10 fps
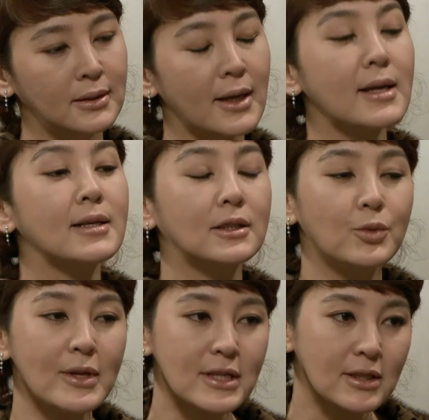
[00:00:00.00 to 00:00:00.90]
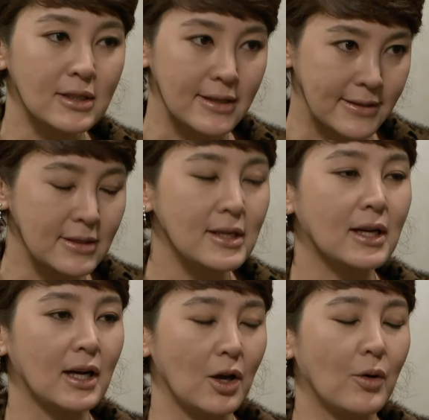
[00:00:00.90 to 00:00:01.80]
혜란이 같은 환자들이
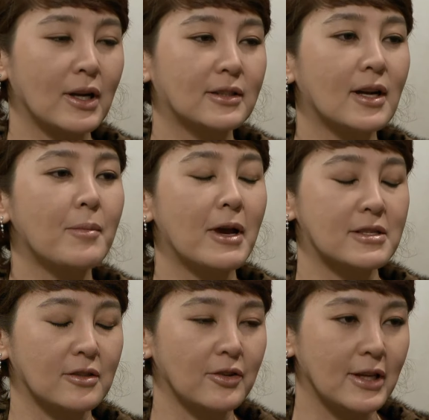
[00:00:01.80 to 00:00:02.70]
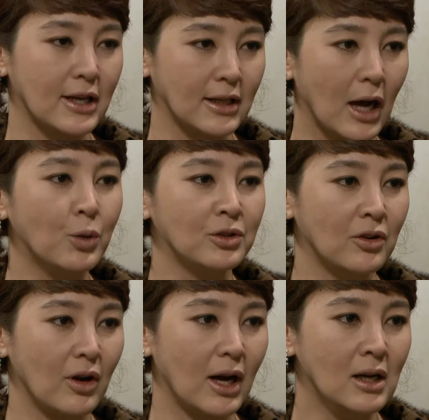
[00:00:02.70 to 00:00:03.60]
있으니까 영화나 드라마에서 그런 얘기가 나오는
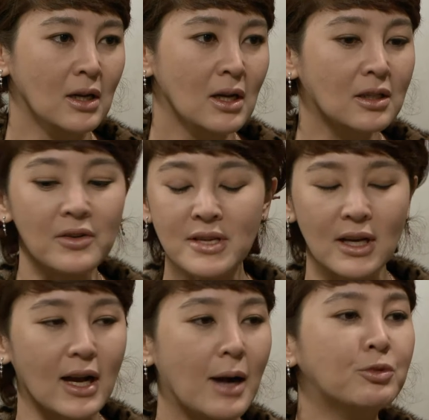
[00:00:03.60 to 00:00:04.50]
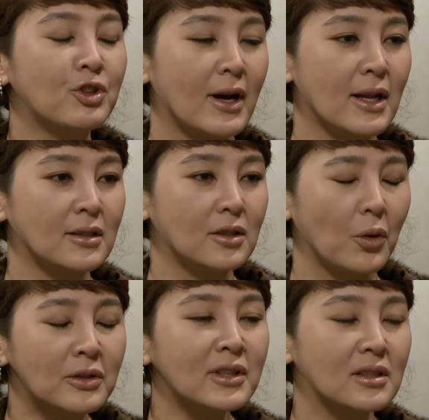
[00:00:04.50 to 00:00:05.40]
거야. 그런 생각 아무도 안 하는데
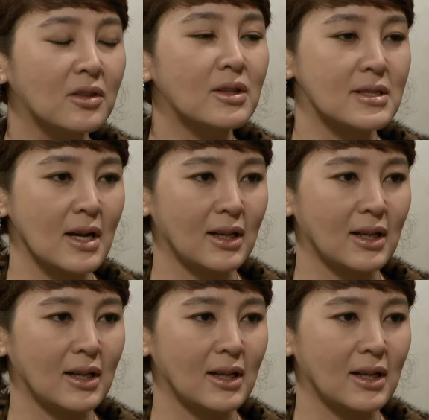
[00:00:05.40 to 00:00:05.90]
어떻게 그런 대사가